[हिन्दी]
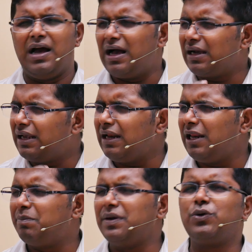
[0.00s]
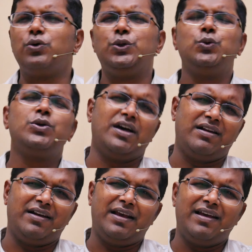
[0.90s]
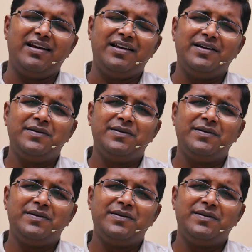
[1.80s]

अकेलेपन को दूर करने के लिए